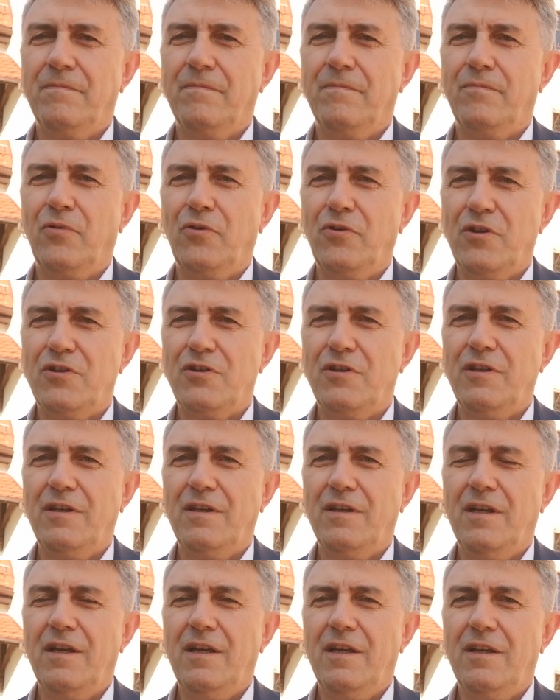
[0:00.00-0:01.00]
bo
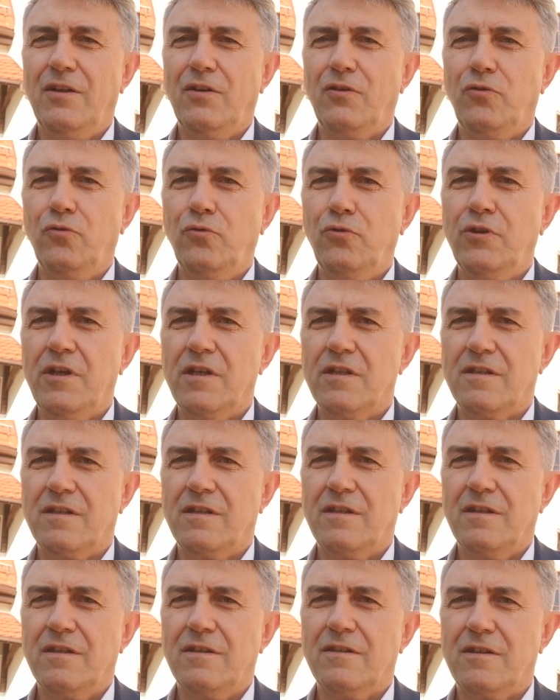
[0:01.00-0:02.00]
jeśli duch
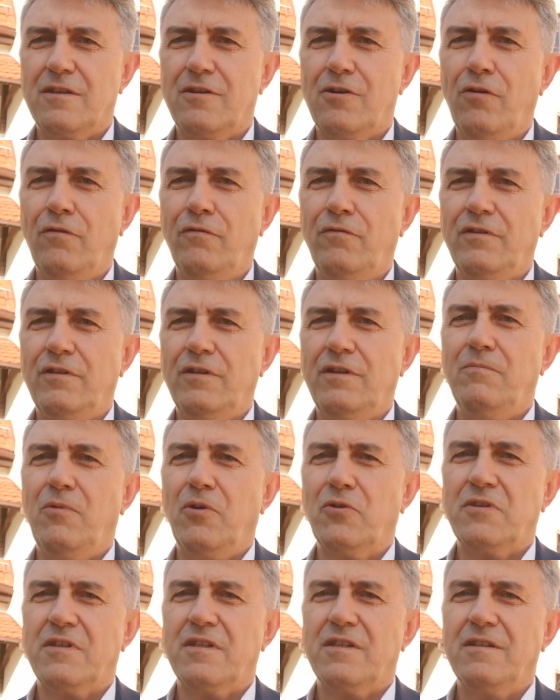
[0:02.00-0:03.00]
jest zdrowy i
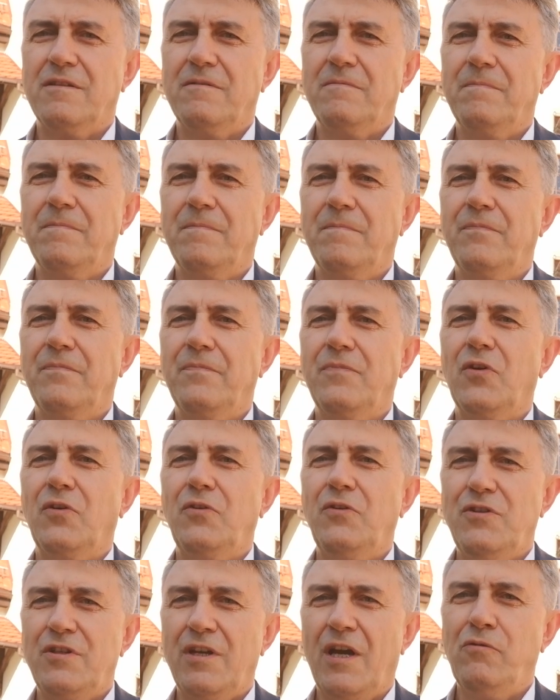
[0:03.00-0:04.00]
mocny, to
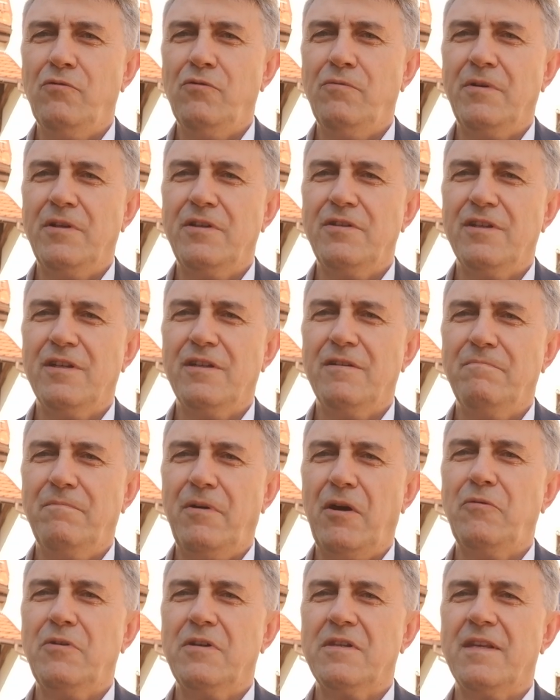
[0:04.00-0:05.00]
i ciało będzie
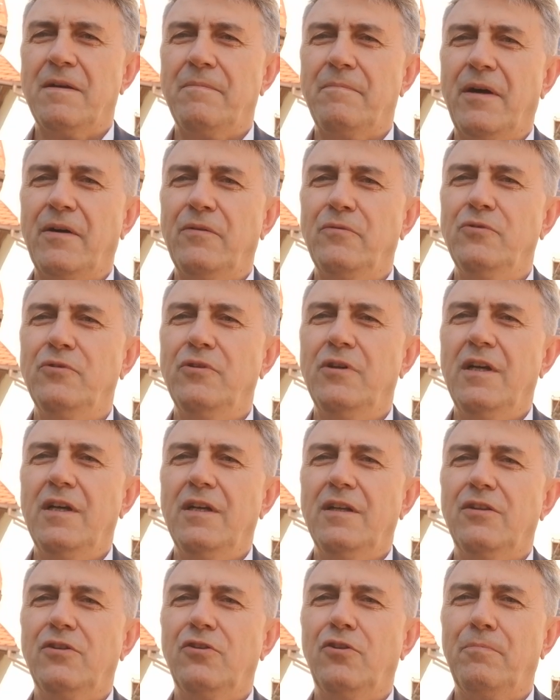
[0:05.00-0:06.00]
pełne zapału
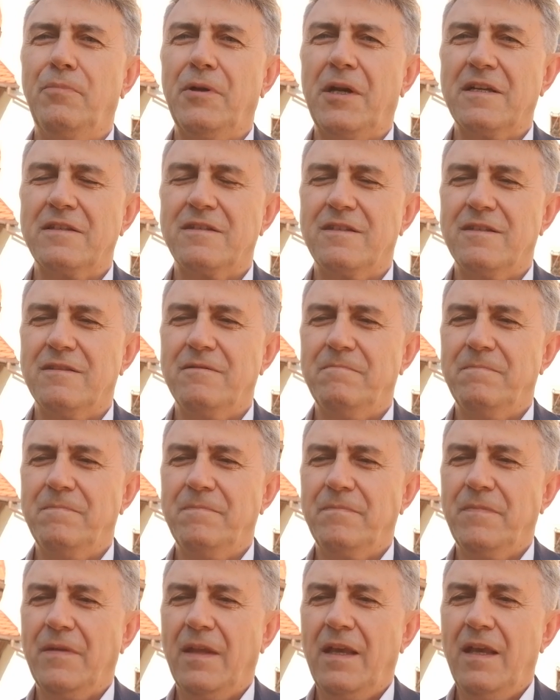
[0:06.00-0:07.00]
do pracy.
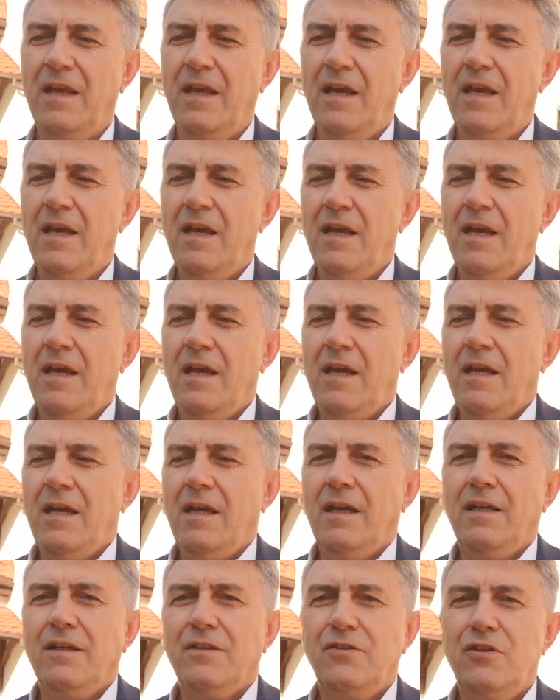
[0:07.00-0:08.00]

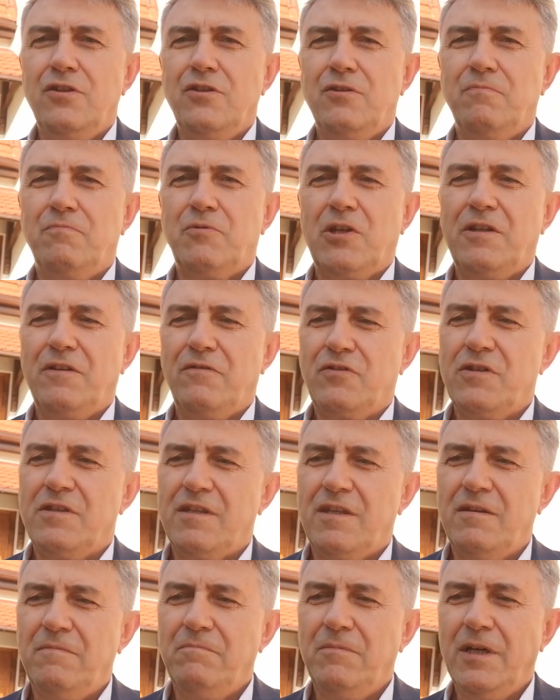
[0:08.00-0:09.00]
Dziś przede
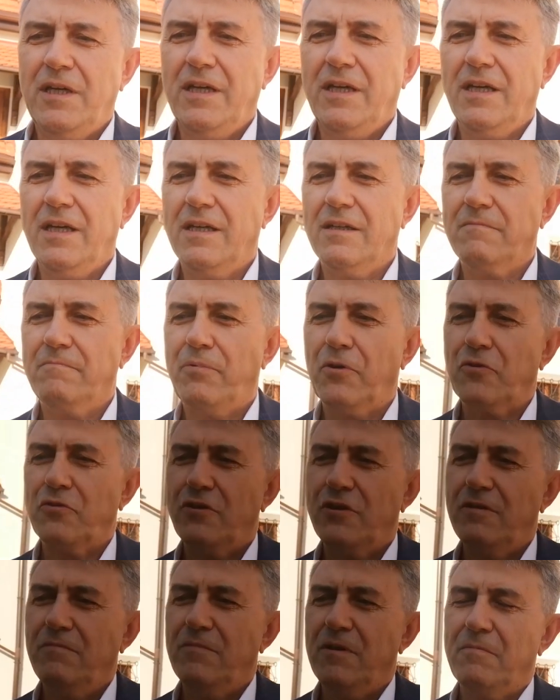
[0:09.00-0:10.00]
wszystkim
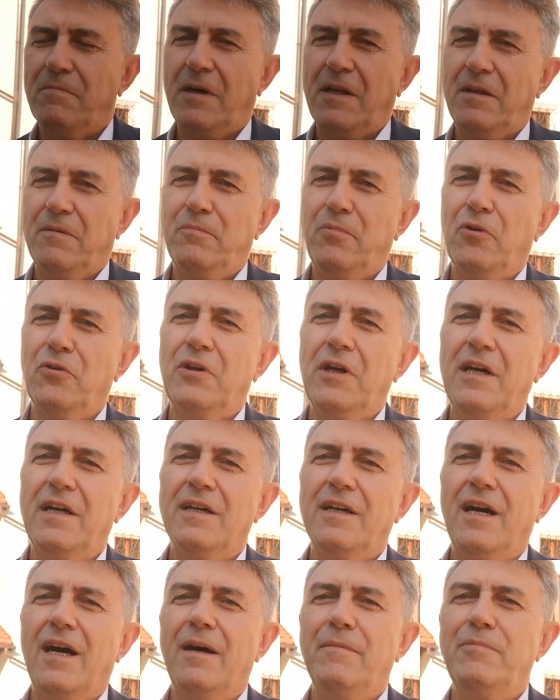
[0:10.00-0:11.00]
prosimy Pana
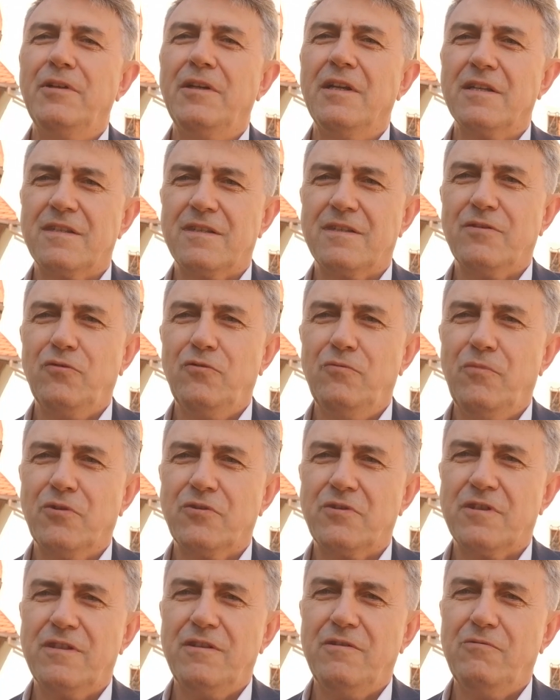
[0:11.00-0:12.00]
Boga, aby nas
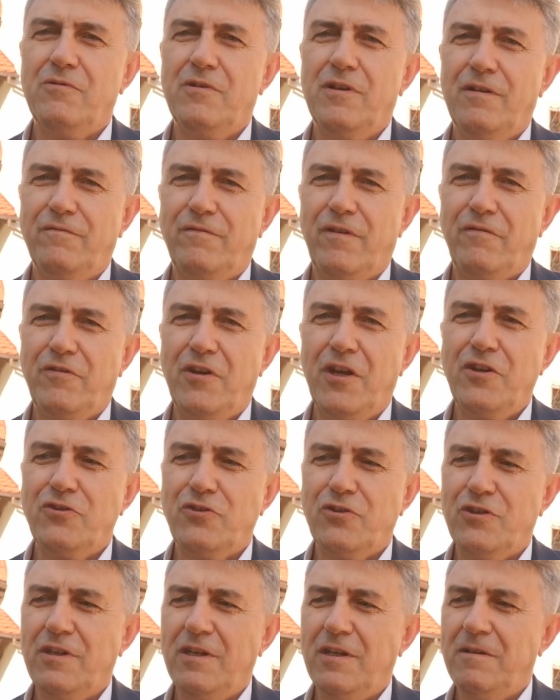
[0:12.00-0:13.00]
umocnił
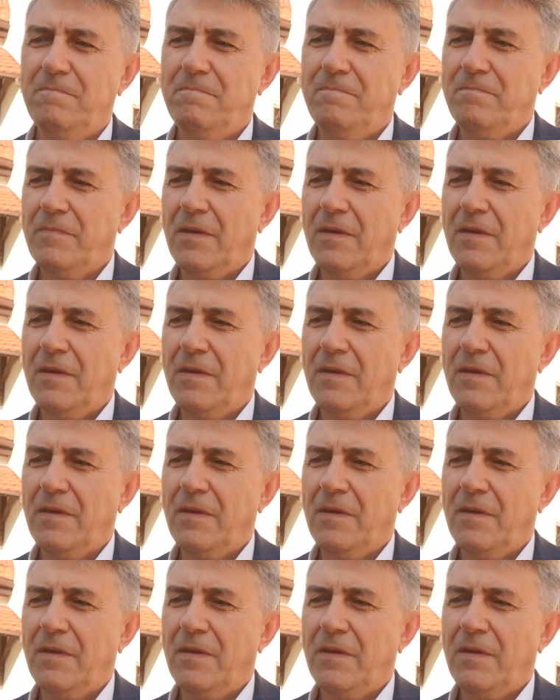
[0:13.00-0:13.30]
wewnętrznie, e,